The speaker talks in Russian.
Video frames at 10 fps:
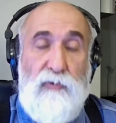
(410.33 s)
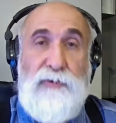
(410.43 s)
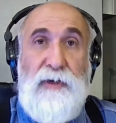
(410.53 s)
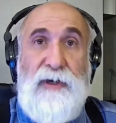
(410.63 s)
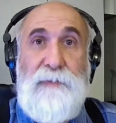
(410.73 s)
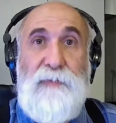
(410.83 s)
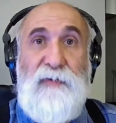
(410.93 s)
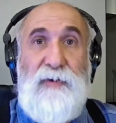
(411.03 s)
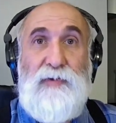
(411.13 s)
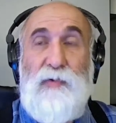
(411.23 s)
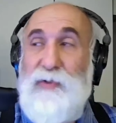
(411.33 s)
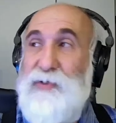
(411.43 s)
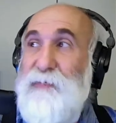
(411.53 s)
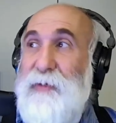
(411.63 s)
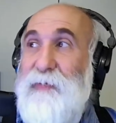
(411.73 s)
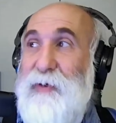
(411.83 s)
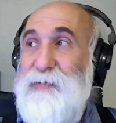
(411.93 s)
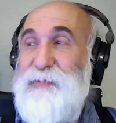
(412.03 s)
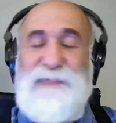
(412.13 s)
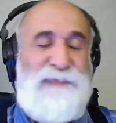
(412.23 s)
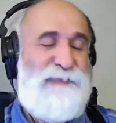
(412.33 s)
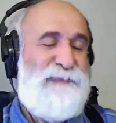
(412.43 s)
Вот на этом давайте уйдем на паузу.